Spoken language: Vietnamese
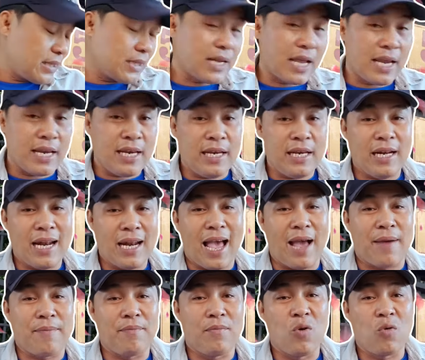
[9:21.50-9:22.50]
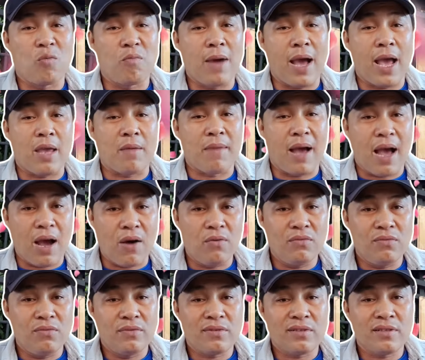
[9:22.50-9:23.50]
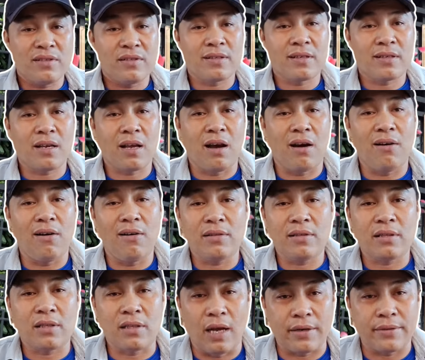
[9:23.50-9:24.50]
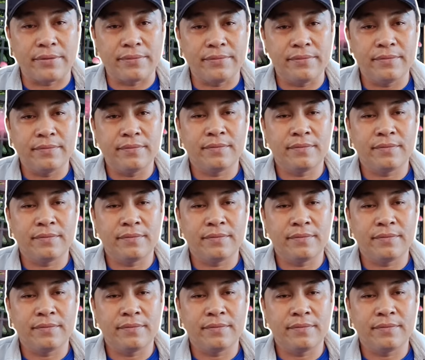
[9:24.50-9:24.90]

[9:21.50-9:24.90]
đây là một bài báo có thật